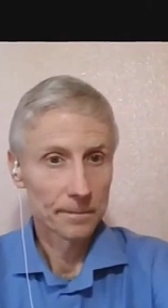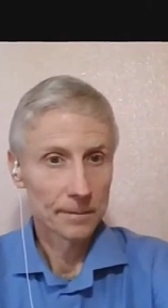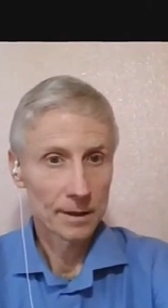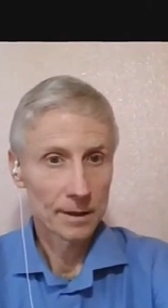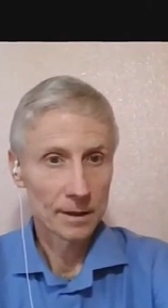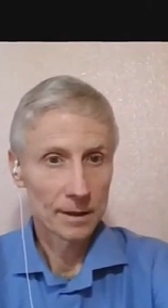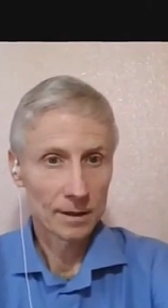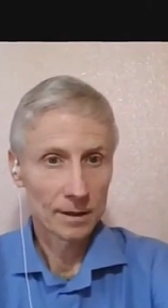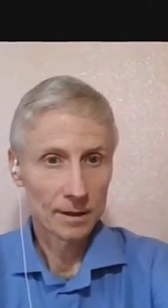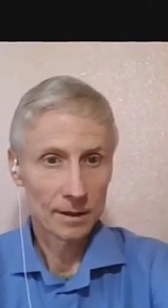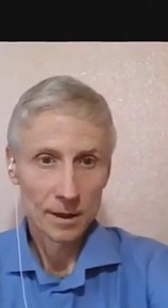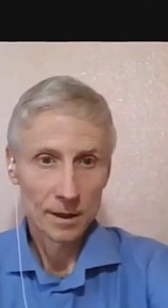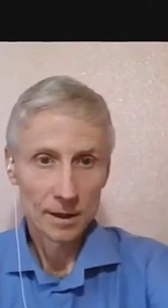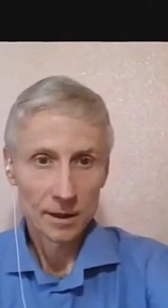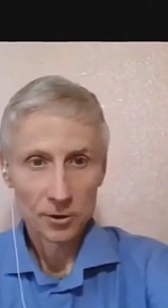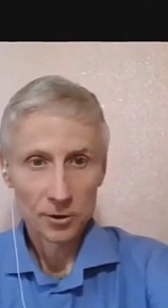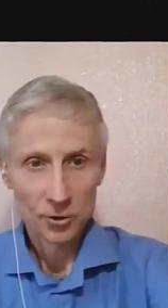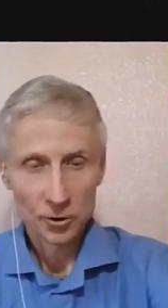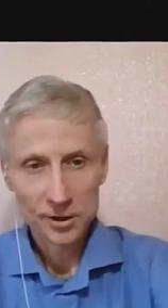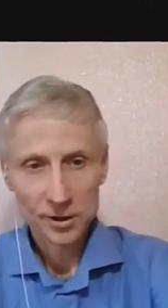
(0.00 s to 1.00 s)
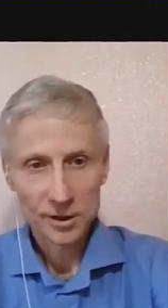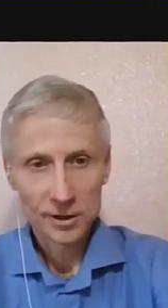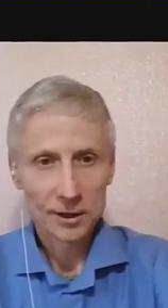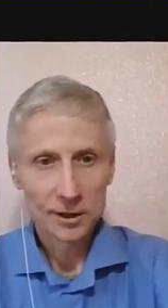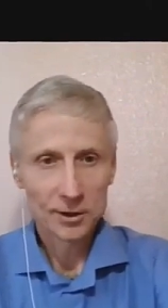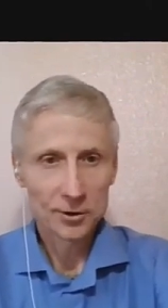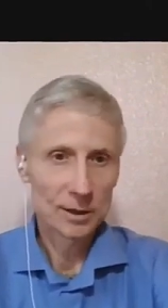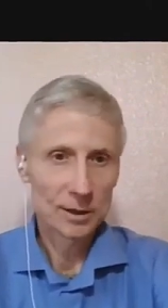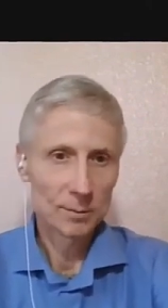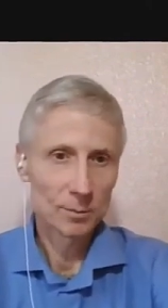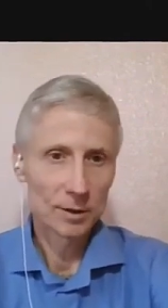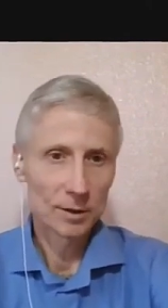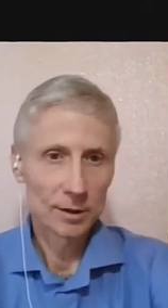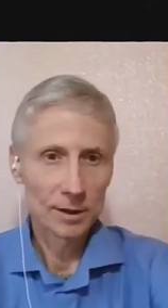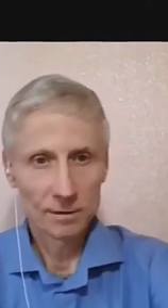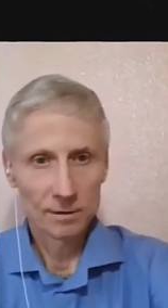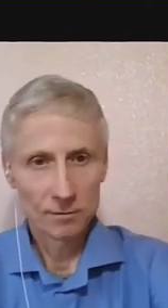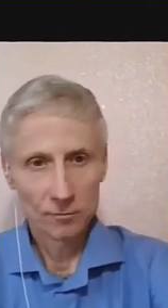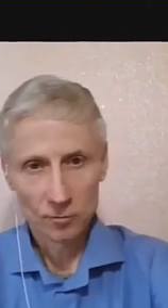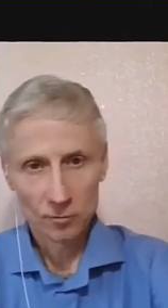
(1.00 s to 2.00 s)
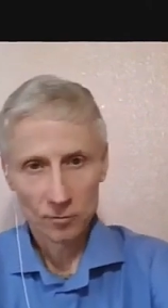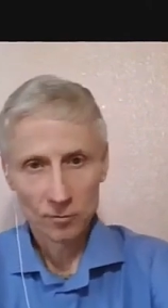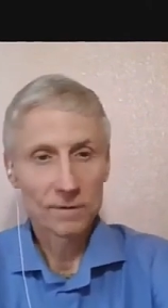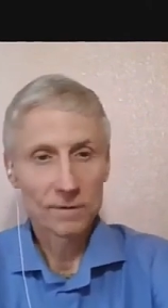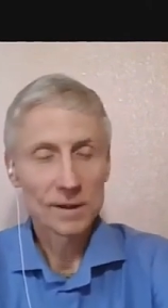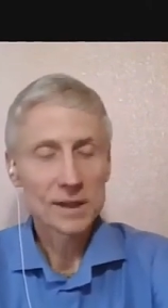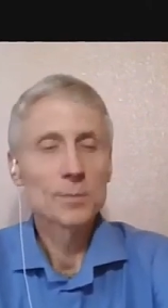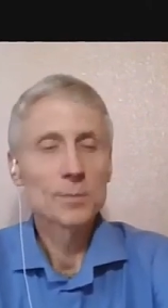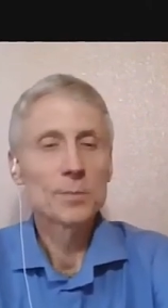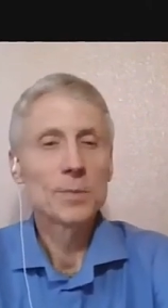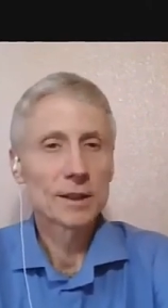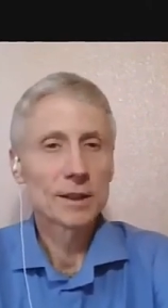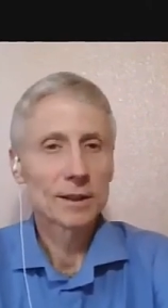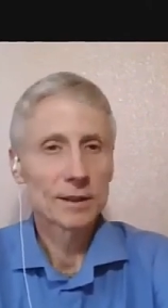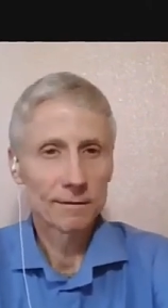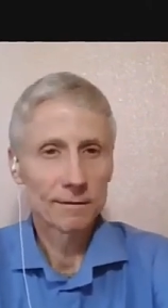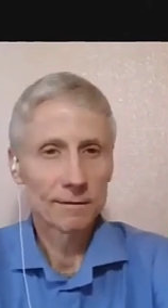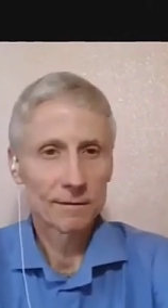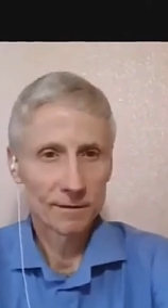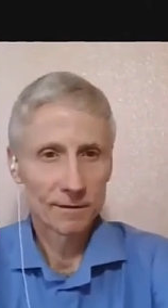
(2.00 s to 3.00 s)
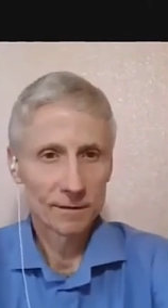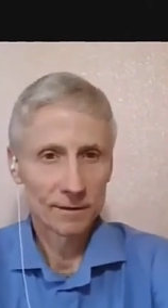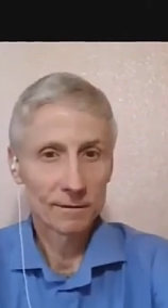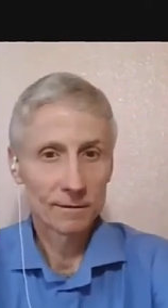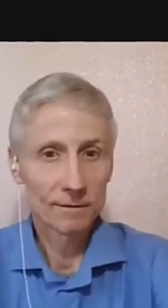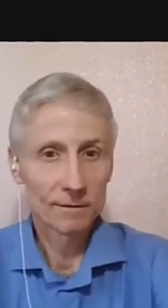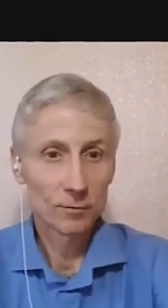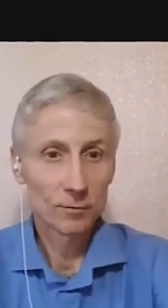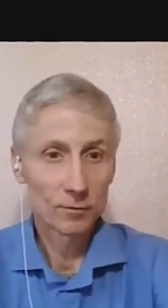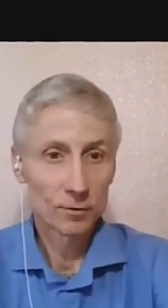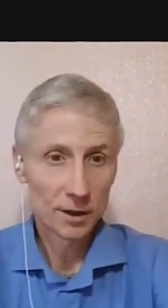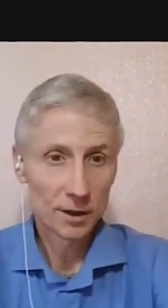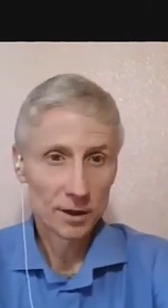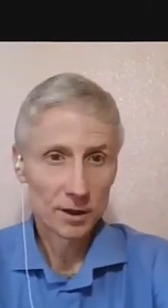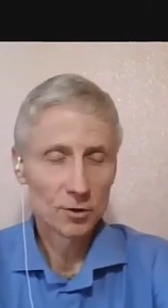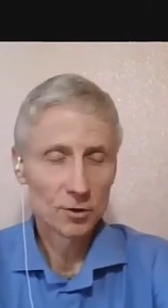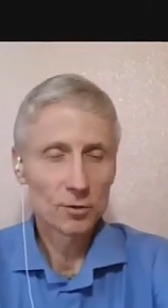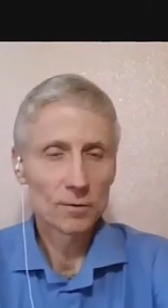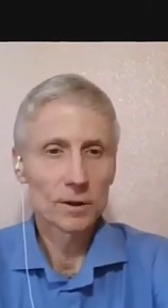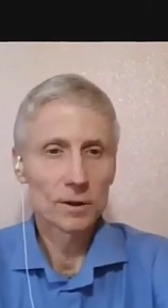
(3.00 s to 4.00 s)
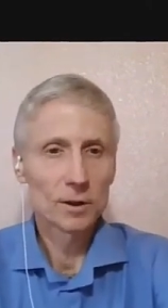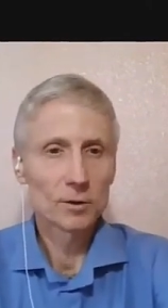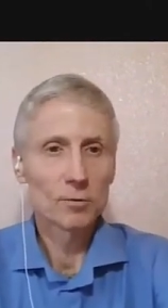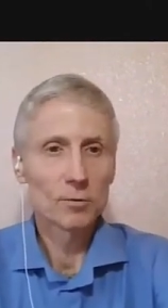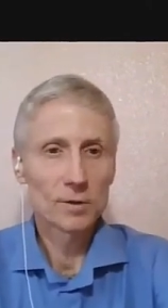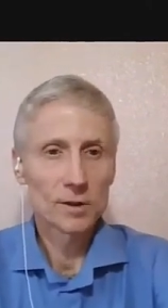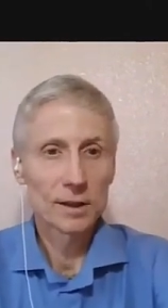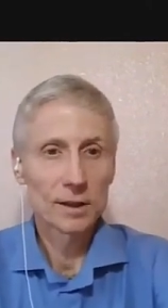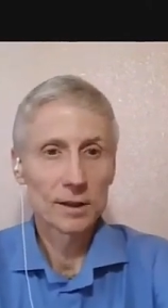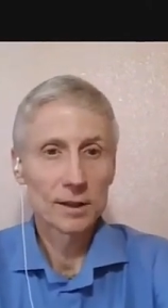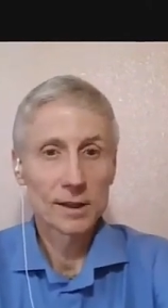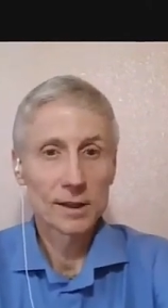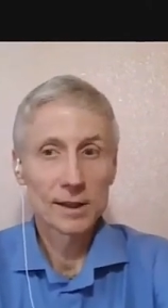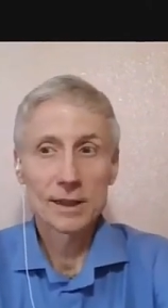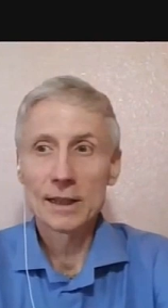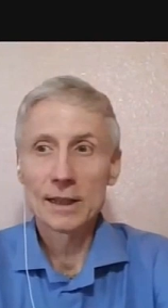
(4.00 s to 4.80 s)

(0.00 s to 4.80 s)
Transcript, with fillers: Да. жизнь должна была, ну, воспитывала внутри нее вот эту ценность.